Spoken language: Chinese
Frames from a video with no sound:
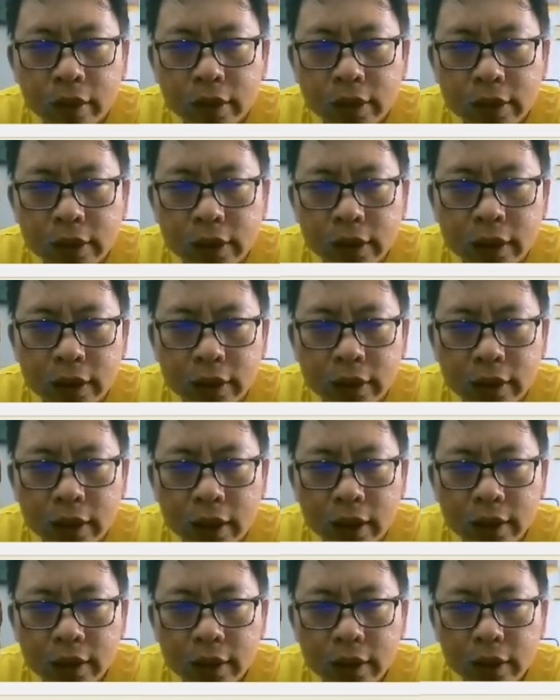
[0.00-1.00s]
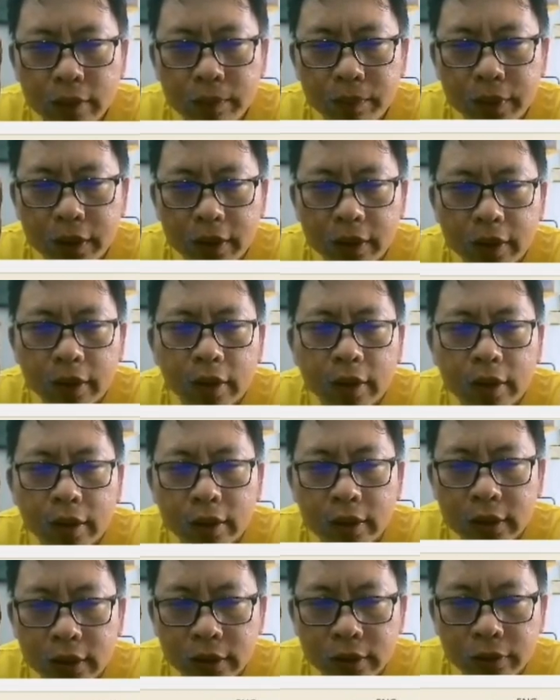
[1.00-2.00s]
十二天地痞。
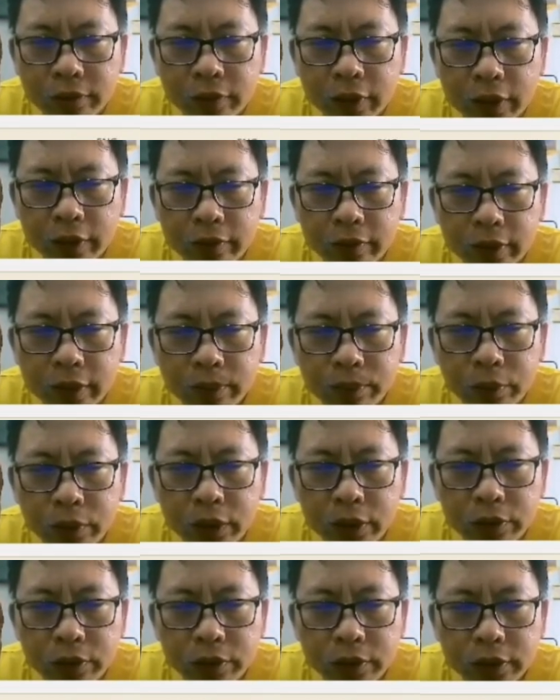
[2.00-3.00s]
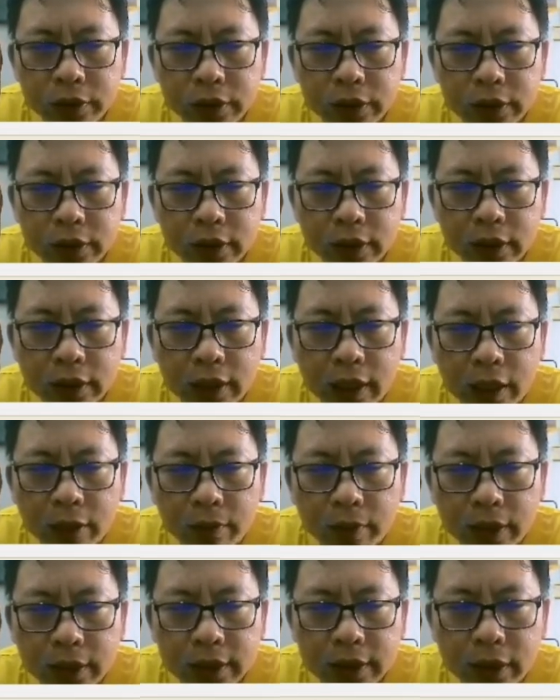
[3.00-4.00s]
知非人不利君子真大
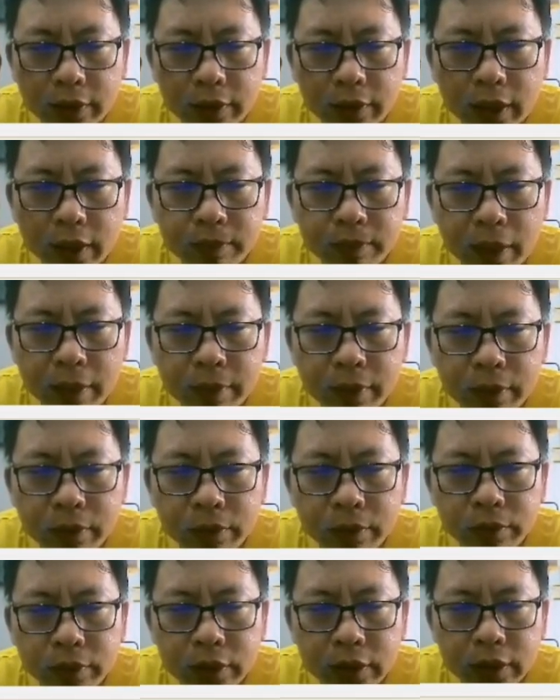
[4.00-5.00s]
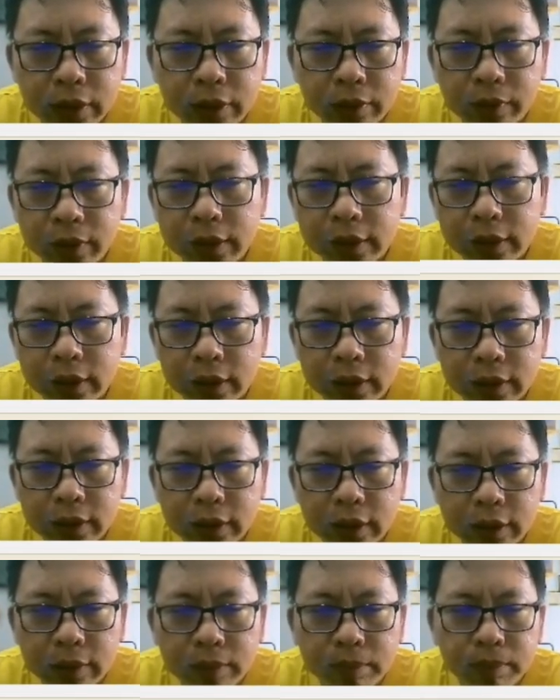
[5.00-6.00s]
王小来八毛如以其会贞
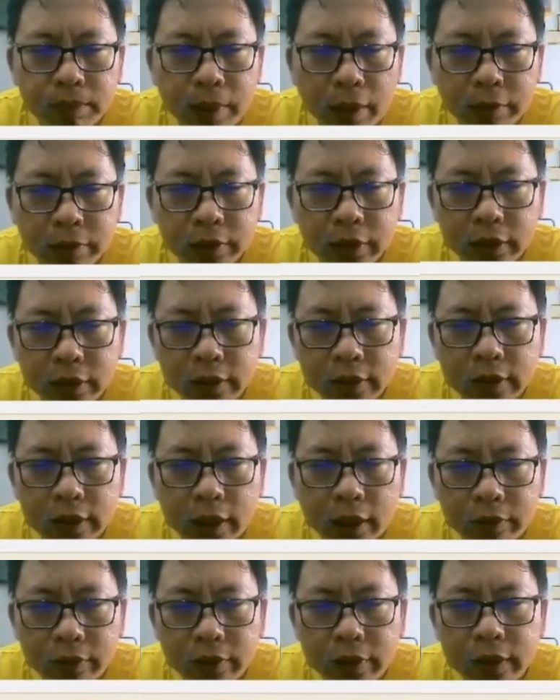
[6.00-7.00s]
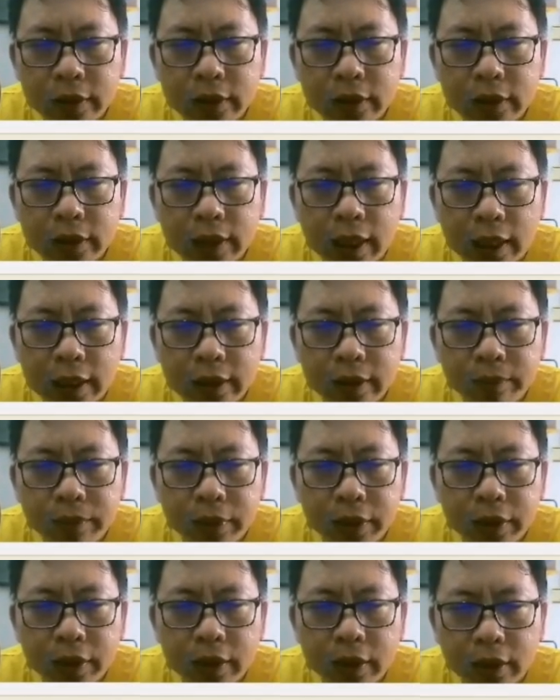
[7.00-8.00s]
吉包辰小人吉大人
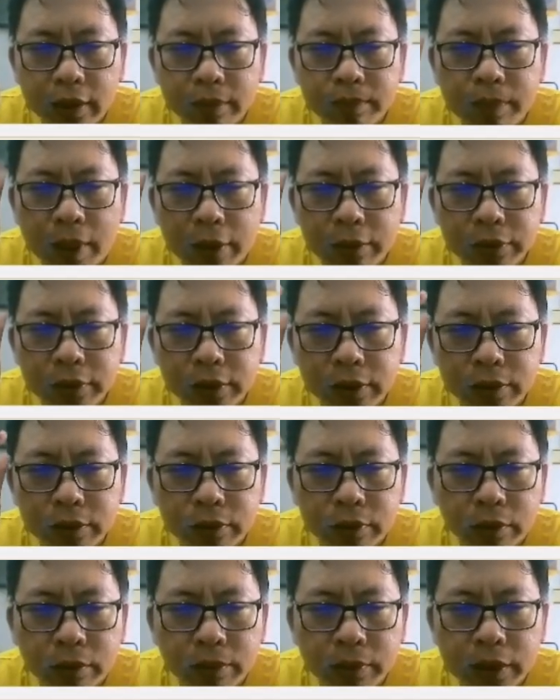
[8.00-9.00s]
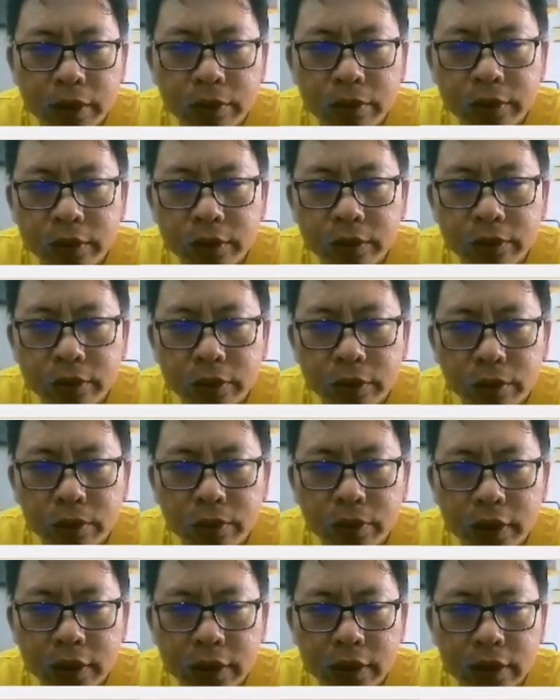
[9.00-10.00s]
痞亨包休有命无咎
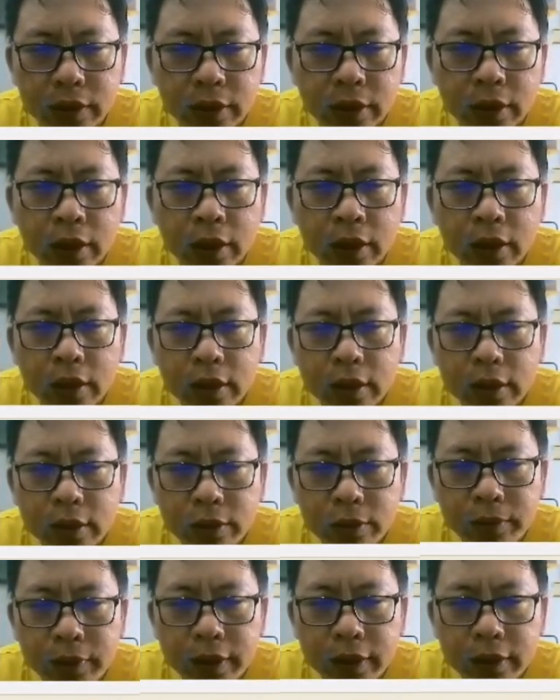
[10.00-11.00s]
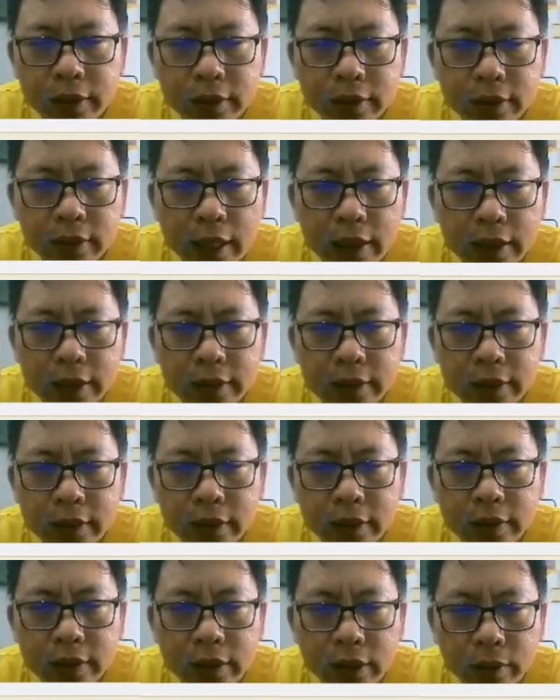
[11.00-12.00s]
臭离子休痞大人
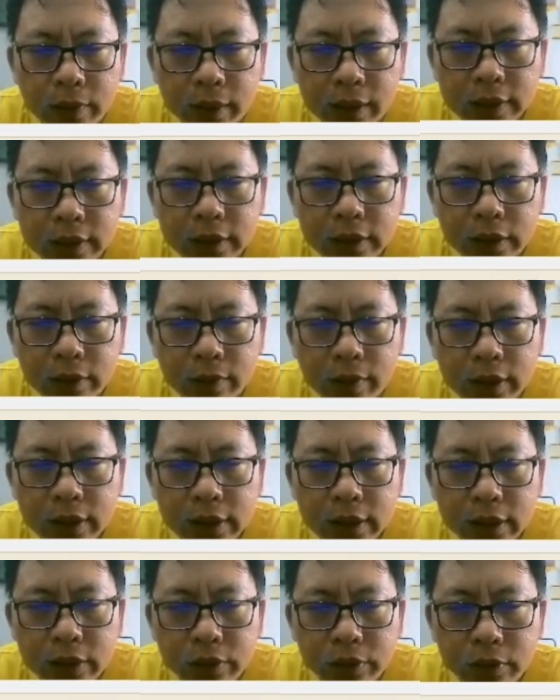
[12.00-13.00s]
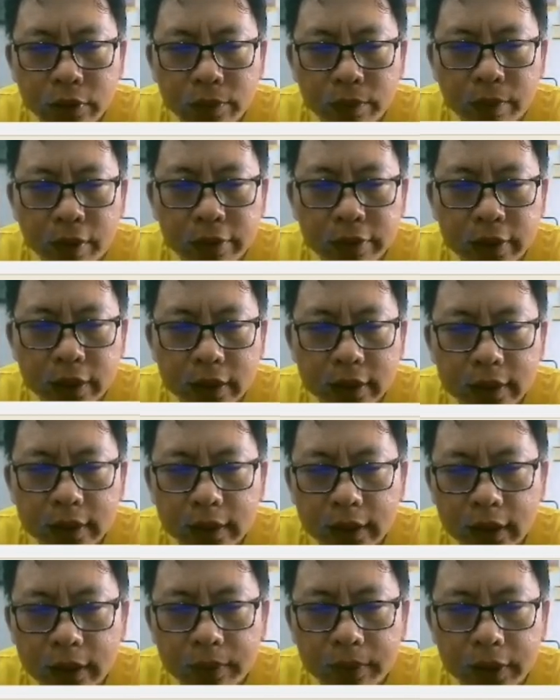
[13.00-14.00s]
吉齐王齐王系于包商
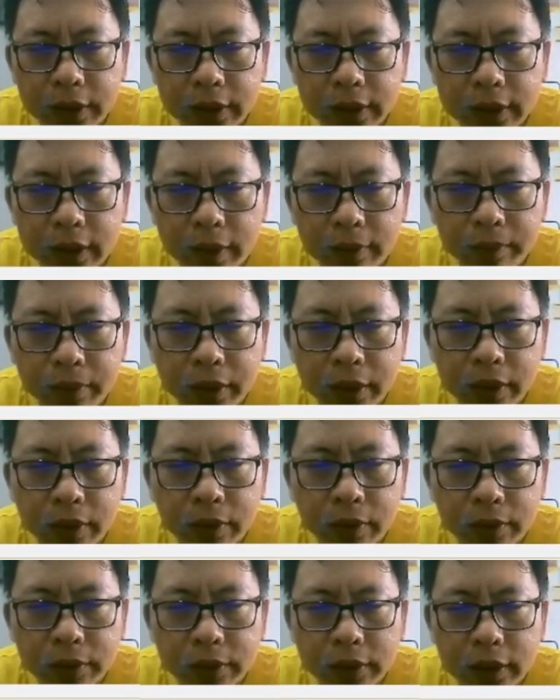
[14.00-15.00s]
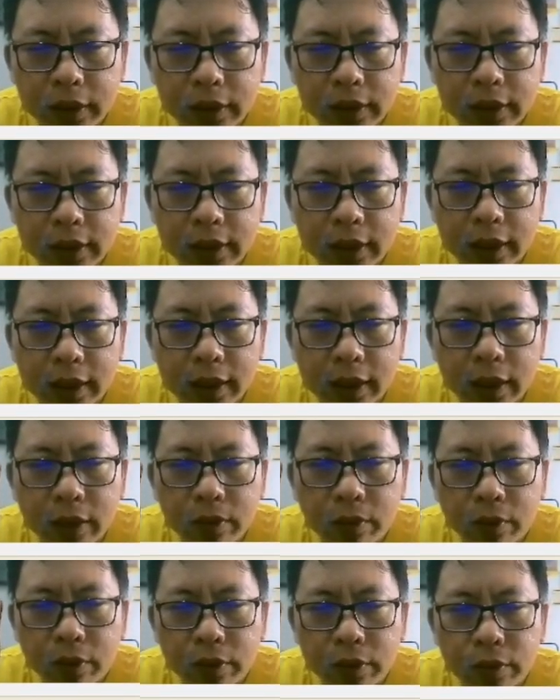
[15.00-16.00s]
青痞先痞后喜十三
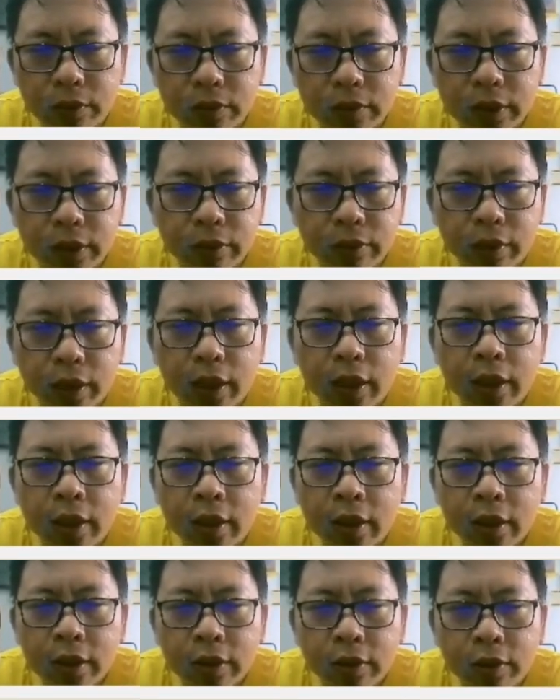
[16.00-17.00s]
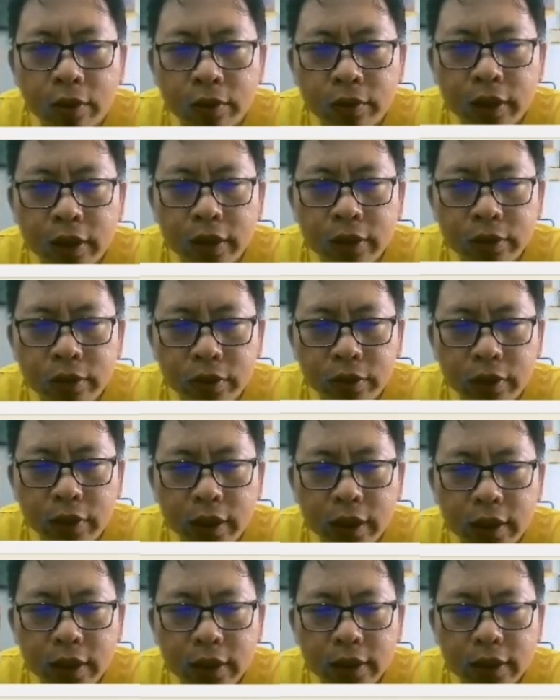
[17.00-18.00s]
天火同人卦同人于
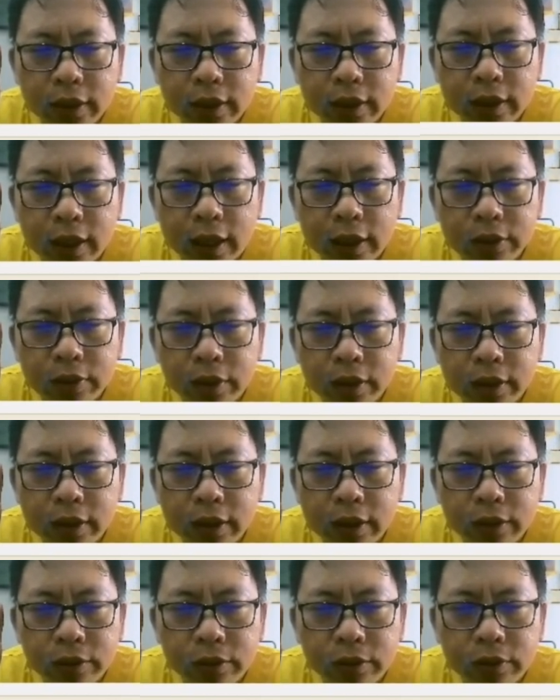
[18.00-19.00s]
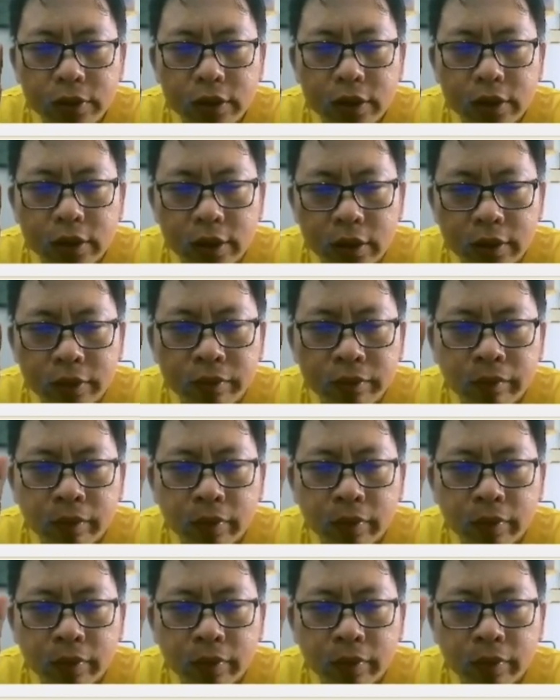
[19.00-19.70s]
野利色大川利君子真。